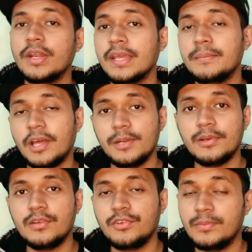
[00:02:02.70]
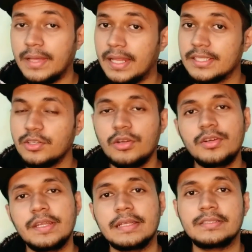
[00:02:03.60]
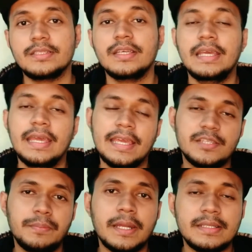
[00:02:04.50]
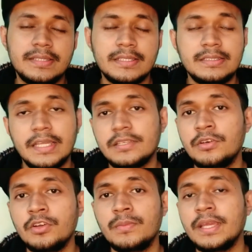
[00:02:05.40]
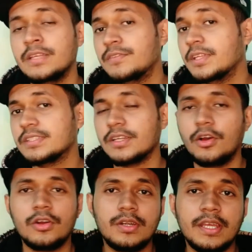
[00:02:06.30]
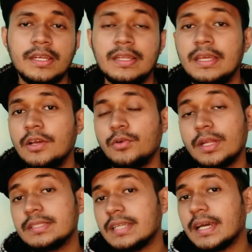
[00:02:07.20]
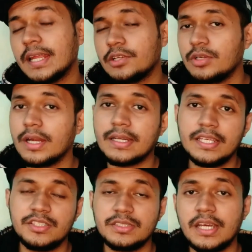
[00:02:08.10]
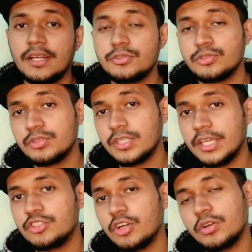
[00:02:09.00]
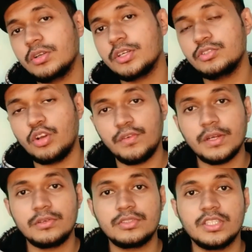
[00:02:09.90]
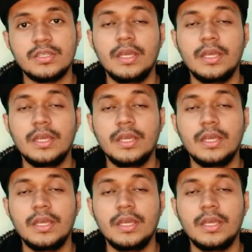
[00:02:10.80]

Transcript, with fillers: অনেক ভালো ভালো ফোন বাংলাদেশে অলরেডি আছে স্পার্ক সিক্স টেকনোর বা ইনফিনিক্সের হট টেন ওরা চার একশো আঠাইশ চার চৌষট্টি এই সকল কিছু অফার করছে